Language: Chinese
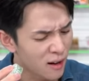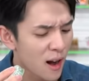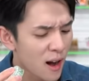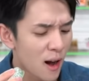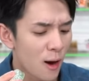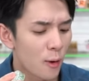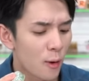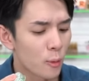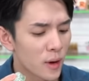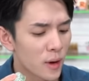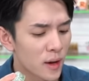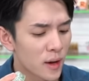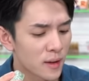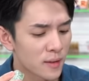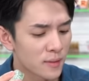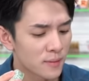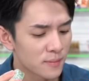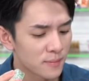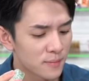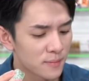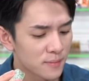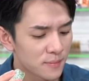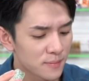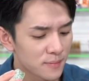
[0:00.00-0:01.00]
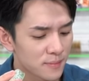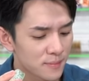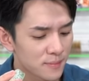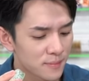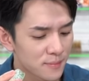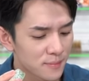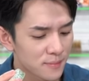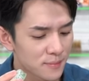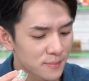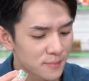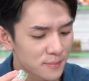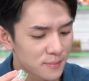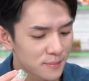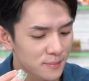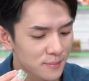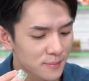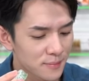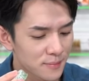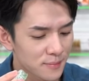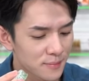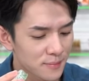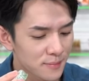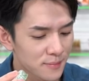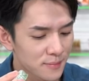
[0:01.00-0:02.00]
很好闻，
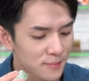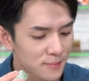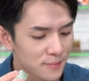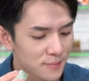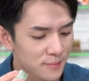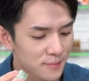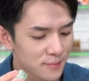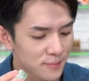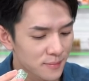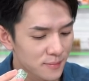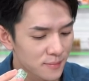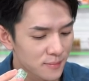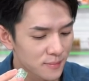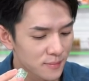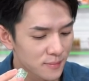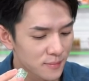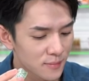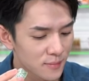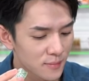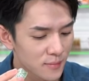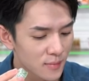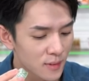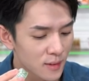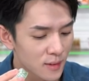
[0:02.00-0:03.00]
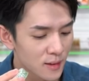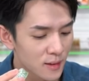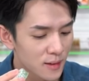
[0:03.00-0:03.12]
但是